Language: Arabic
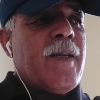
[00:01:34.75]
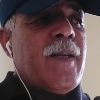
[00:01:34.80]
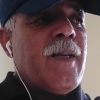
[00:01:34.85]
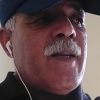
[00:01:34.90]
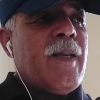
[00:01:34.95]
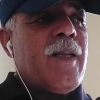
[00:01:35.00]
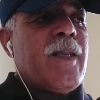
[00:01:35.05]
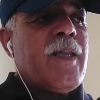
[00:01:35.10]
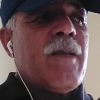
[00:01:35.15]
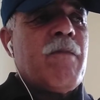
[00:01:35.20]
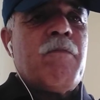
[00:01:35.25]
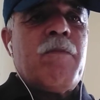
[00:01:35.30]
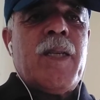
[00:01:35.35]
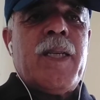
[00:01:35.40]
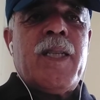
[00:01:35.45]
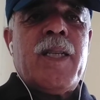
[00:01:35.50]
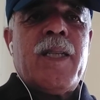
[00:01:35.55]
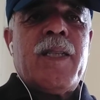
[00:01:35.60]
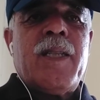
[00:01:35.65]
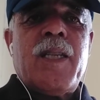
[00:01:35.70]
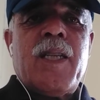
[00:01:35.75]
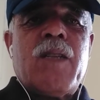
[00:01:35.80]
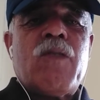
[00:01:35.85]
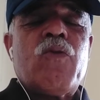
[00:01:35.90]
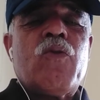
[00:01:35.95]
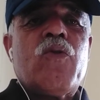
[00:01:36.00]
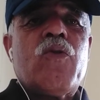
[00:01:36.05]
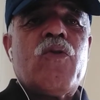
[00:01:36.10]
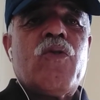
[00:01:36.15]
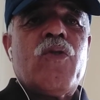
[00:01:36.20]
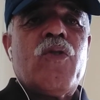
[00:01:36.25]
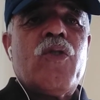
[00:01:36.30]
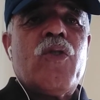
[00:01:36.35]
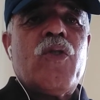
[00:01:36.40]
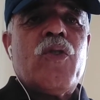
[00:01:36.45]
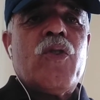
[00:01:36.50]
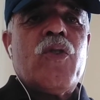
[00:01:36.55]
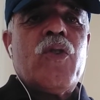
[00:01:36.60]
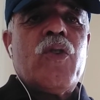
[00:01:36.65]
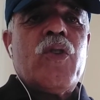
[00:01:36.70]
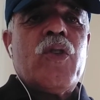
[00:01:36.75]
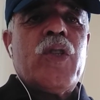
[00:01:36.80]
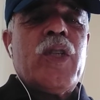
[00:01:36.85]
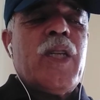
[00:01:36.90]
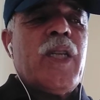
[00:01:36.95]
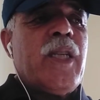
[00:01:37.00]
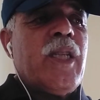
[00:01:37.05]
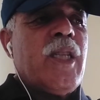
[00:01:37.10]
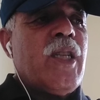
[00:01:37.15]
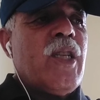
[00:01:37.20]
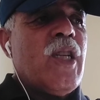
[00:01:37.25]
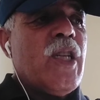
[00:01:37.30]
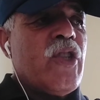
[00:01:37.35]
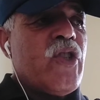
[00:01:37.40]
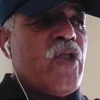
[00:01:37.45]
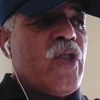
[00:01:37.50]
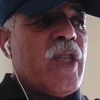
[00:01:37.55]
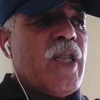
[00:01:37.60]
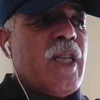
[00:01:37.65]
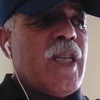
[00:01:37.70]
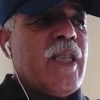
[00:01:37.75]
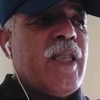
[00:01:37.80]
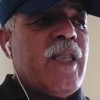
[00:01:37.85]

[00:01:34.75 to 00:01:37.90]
اللي تم إحداث يعني لجنة